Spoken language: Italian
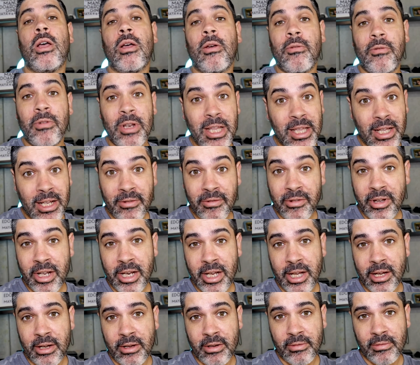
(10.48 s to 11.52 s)
Finite le
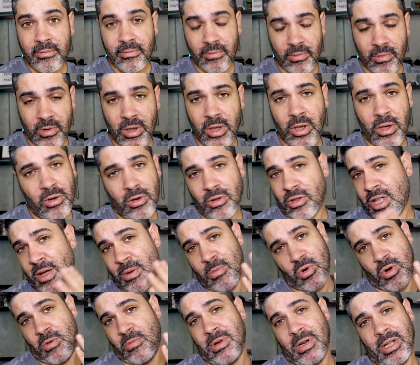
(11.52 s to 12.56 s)
ferie? Io da
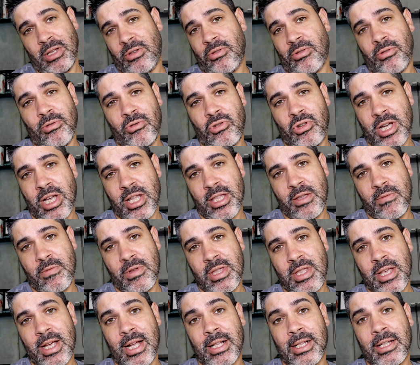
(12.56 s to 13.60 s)
mo me ne sono già
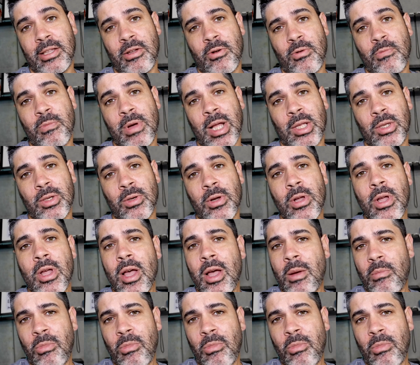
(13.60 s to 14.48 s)
dimenticate da un pezzo.